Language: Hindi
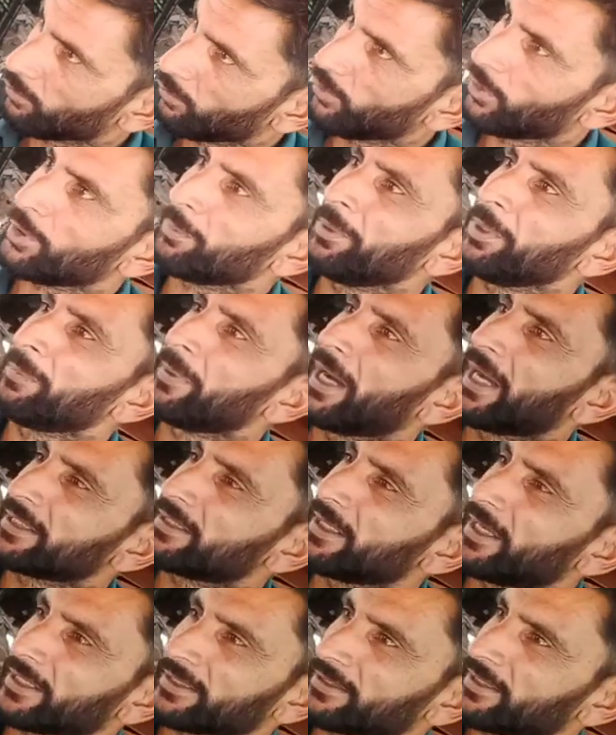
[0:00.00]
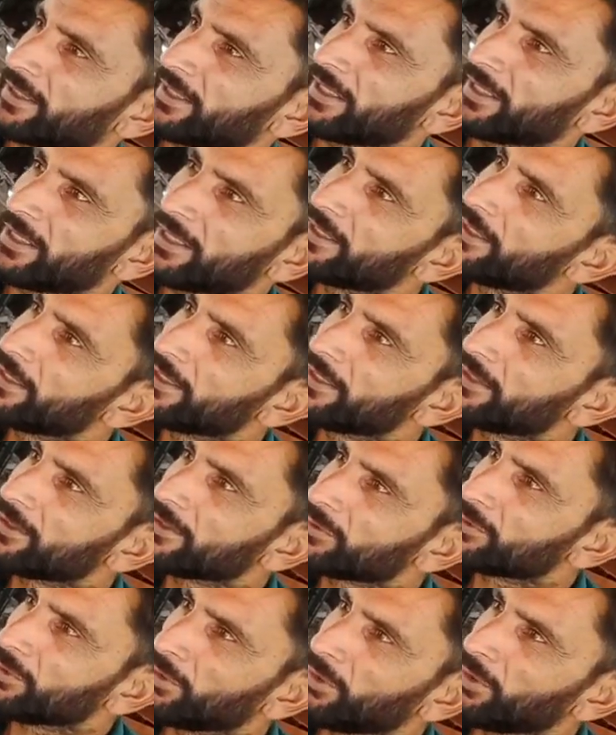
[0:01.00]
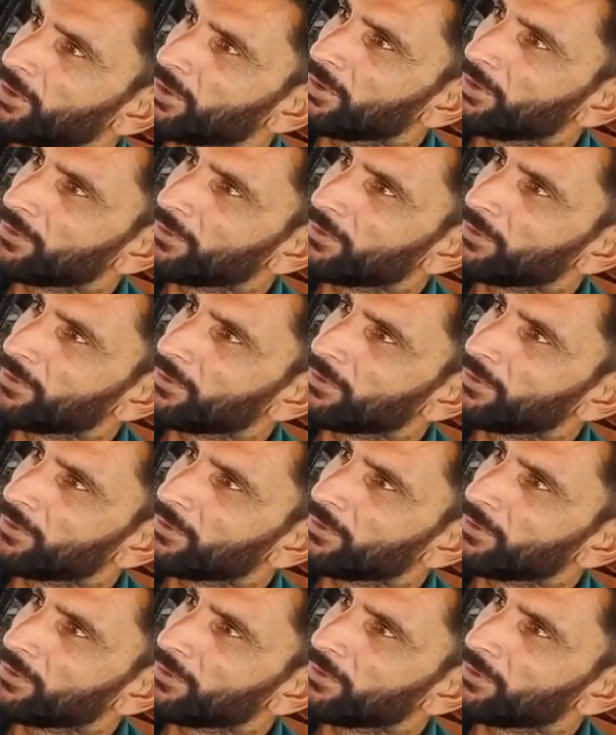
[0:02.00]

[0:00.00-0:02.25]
और भी बात कर सकें तो